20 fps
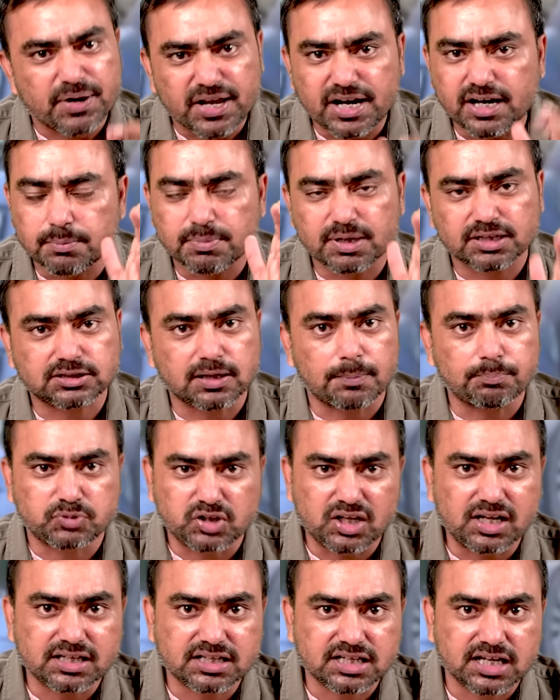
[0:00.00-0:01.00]
भीड़ में
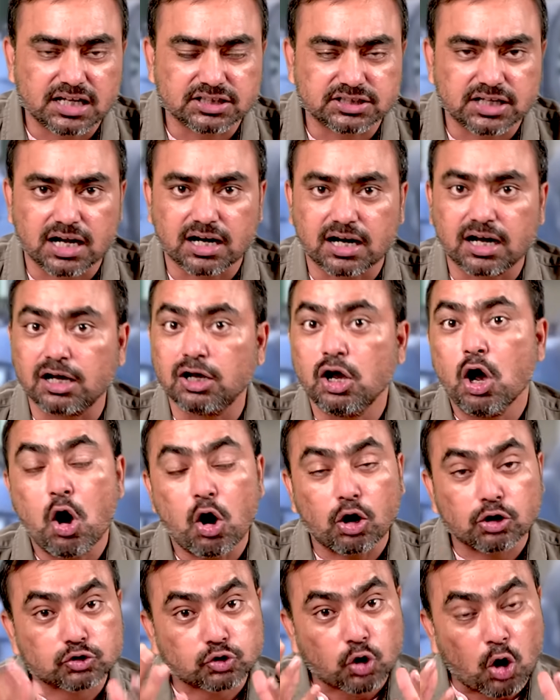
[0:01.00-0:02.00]
तब्दील किया जा रहा है
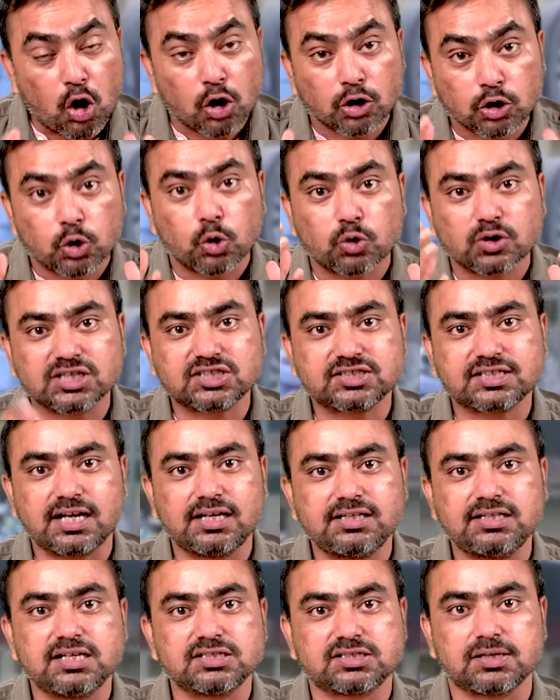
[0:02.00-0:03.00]
और कौन लोग इसके
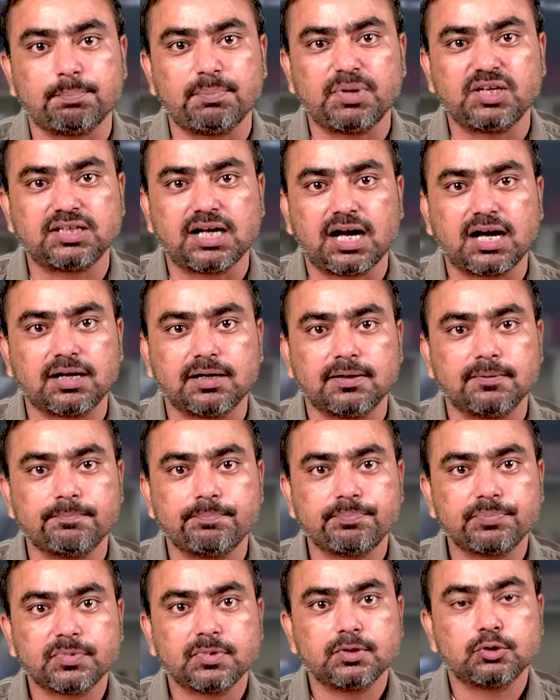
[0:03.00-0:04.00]
लिए जिम्मेदार हैं
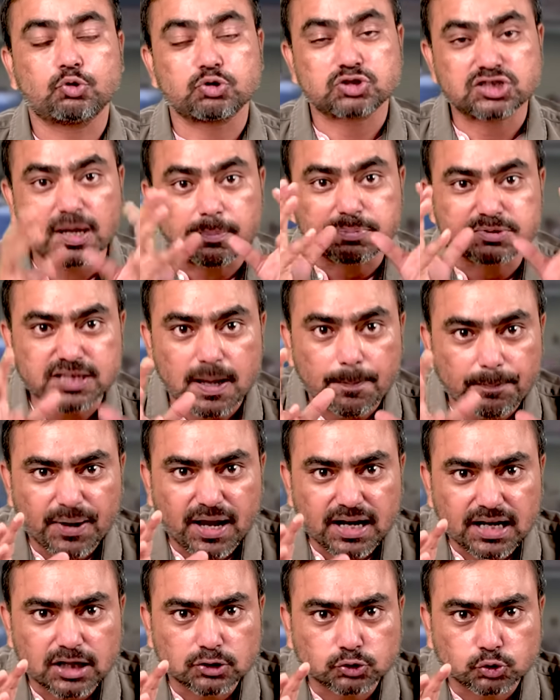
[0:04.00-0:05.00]
तो सबसे
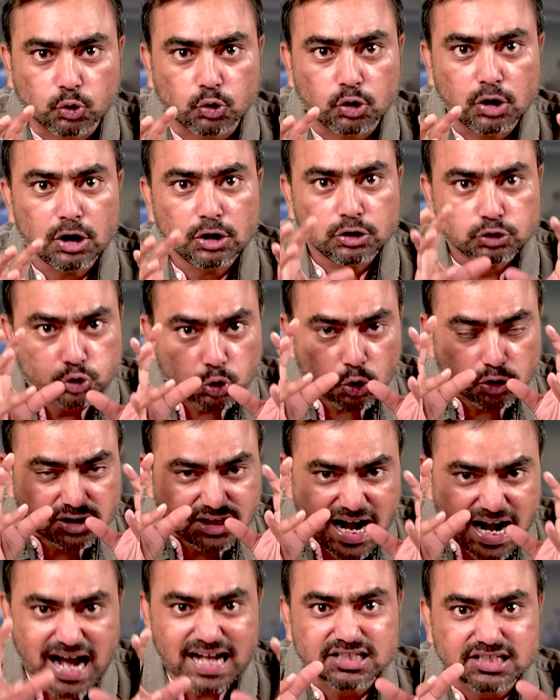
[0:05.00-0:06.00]
पहले तो जो
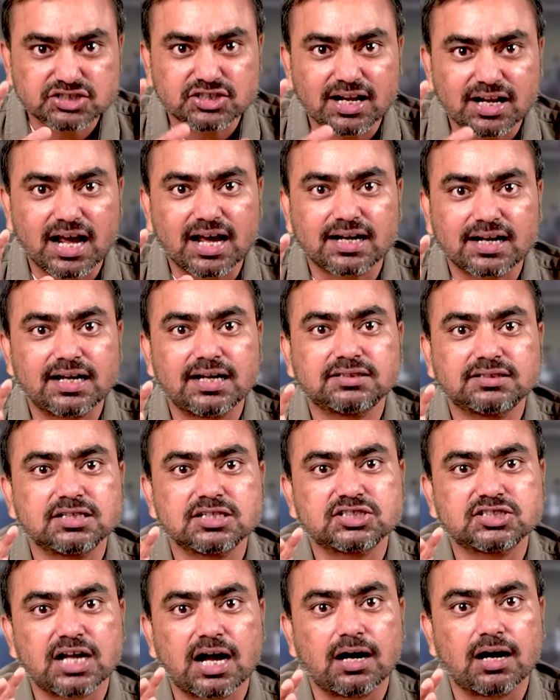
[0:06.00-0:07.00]
कार चला रहे थे
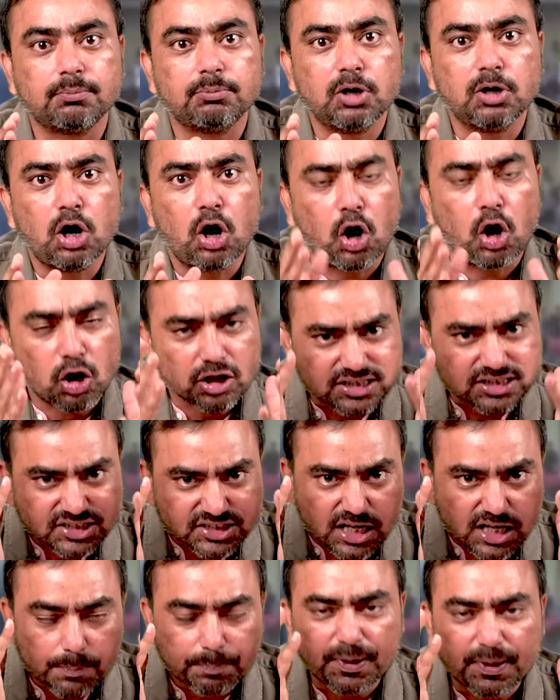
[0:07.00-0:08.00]
साहब और
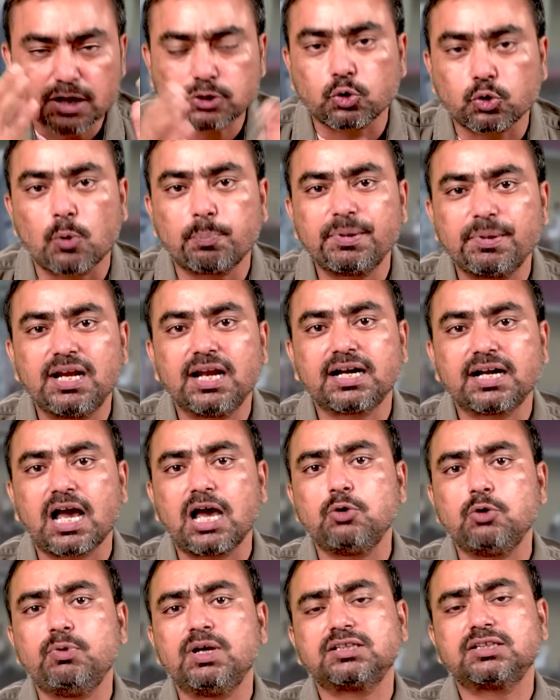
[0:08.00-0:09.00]
सिर पर टोपी
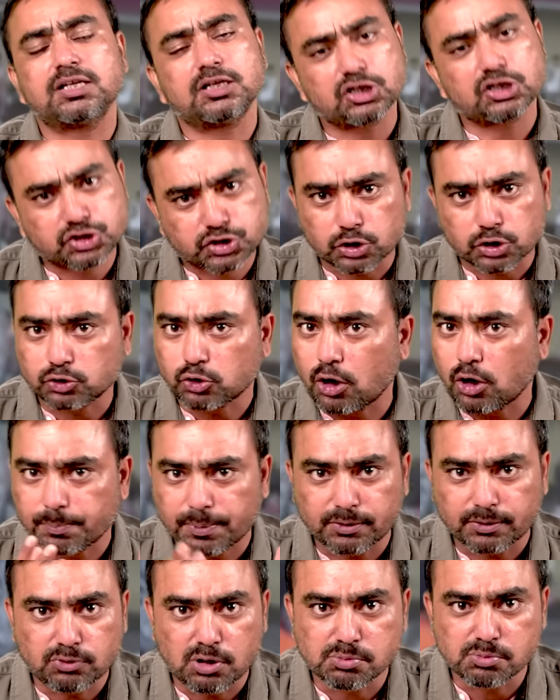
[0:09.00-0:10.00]
लगाए हुए थे निश्चित तौर
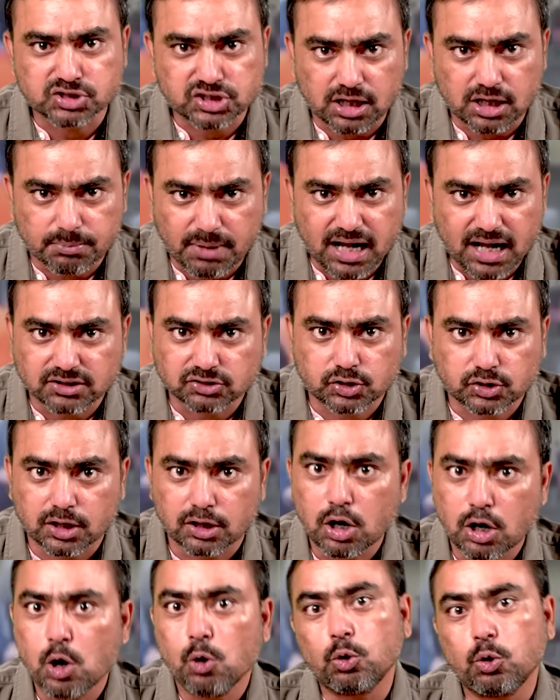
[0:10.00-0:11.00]
पर वो मुसलमान थे
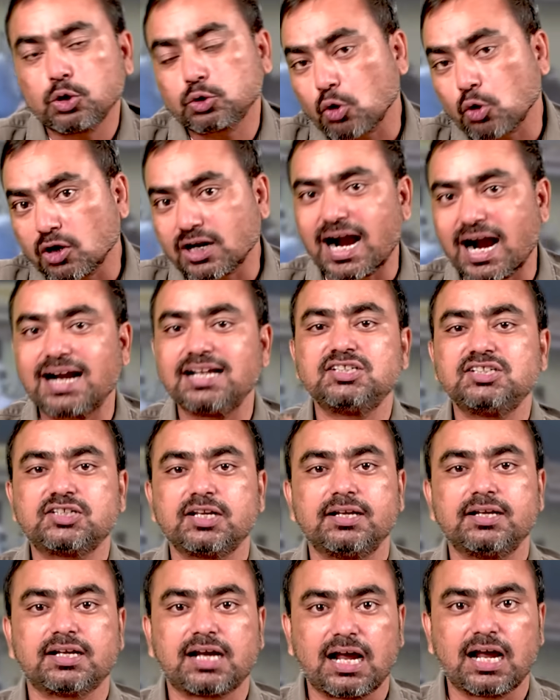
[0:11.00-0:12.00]
उनको गाड़ी
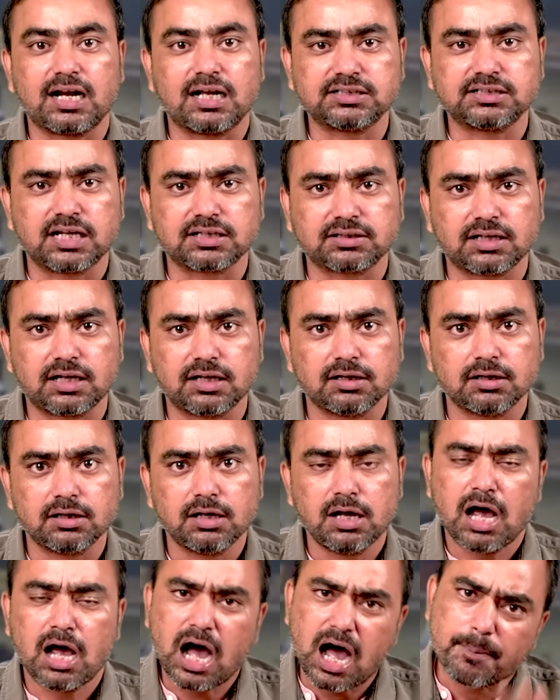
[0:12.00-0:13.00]
से निकाला जाता है
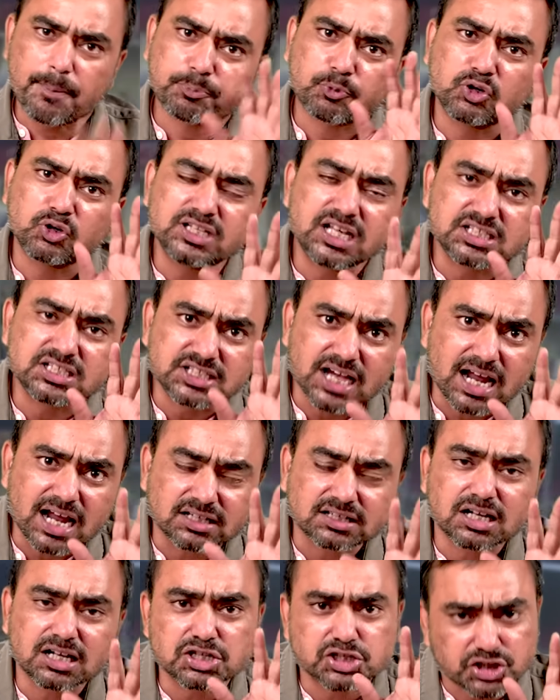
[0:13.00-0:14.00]
आपको ये
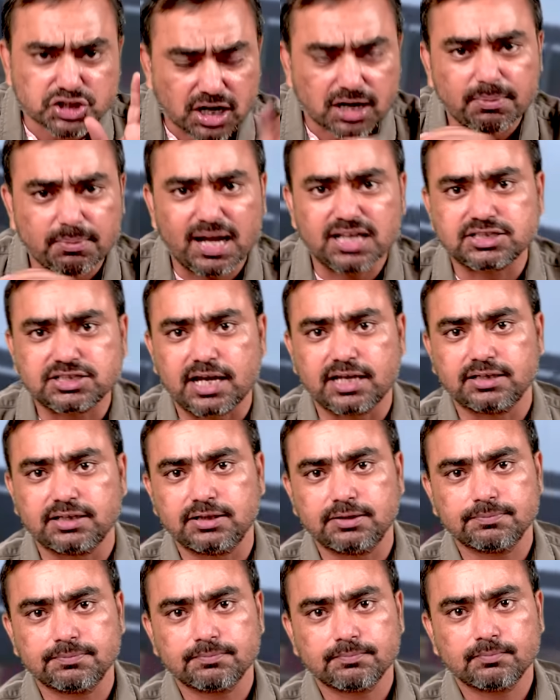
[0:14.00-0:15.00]
जानकर शर्म आ जाएगी